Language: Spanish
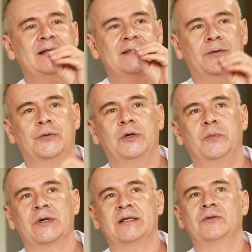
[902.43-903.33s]
seguro
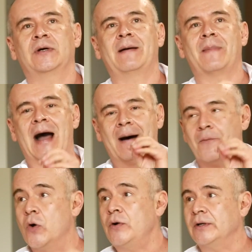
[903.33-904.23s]
porque eso era
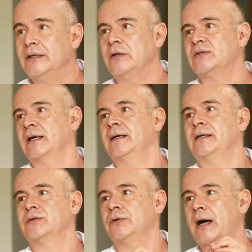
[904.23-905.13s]
amor y los
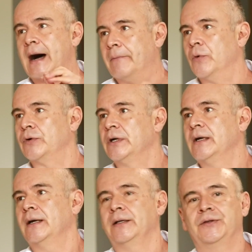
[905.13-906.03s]
ángeles son amor.
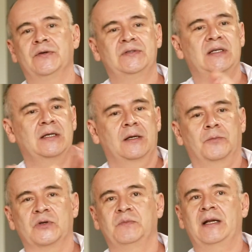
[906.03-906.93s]
Entonces,
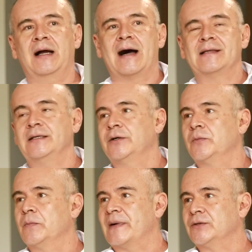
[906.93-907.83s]
pues mira, así
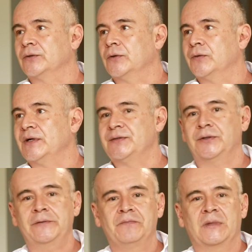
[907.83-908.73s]
como pasó todo
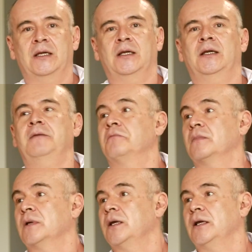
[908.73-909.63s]
esto y
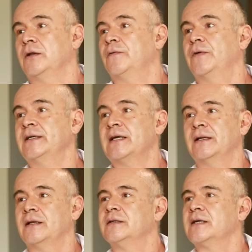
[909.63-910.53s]
y no fue
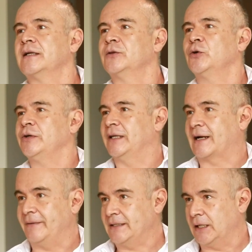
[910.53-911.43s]
San, Antonio el de
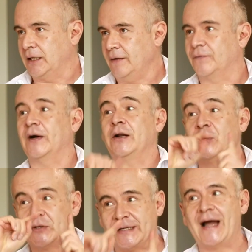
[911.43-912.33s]
cabeza, ¿eh? fueron
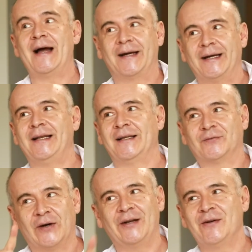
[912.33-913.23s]
Los Ángeles,
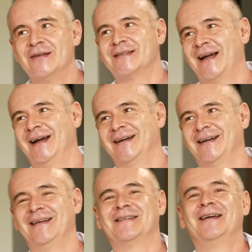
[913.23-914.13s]
fueron sí,
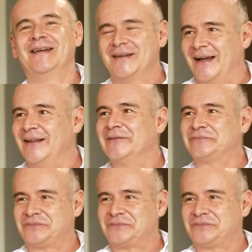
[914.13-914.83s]
exactamente, fueron